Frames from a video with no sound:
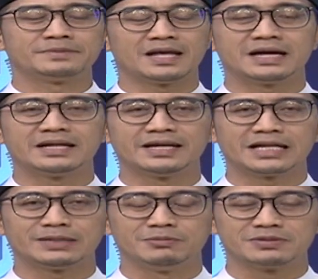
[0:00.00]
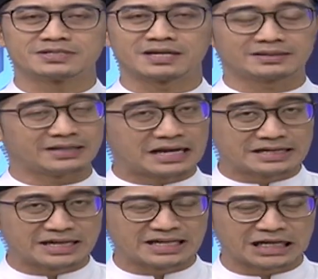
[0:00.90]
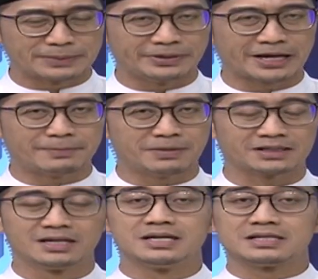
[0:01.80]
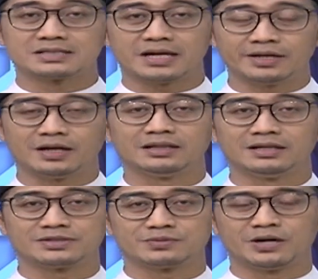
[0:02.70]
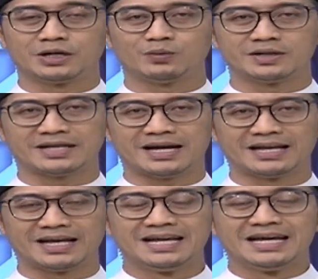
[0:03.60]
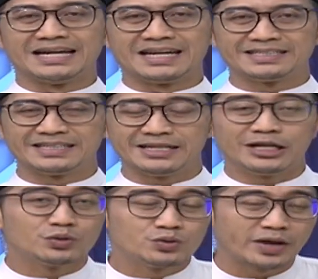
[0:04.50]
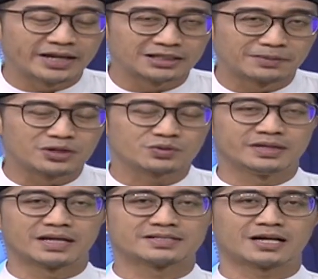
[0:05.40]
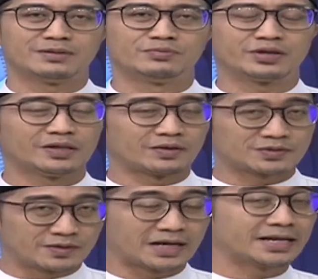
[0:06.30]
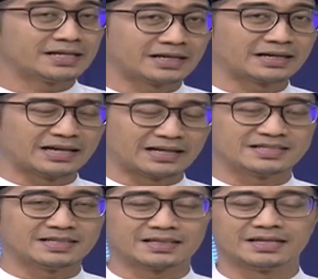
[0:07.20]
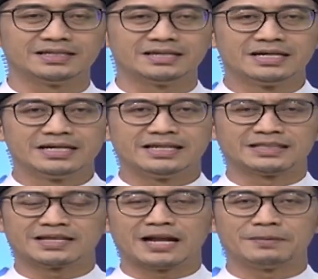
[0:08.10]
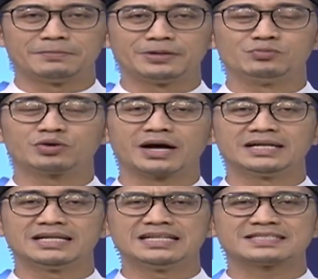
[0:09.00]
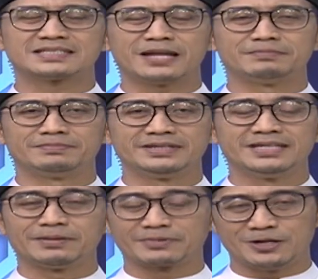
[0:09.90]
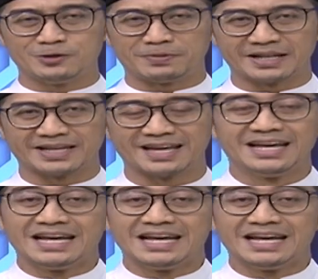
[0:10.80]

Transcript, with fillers: tiada yang lebih besar, tiada yang lebih hebat selain Allah Subhanahu wa taala. Nanti itu juga yang termasuk dirasakan mungkin oleh saudara kita Clara Sinta tadi yang telah menemukan Islam di dalam kehidupannya.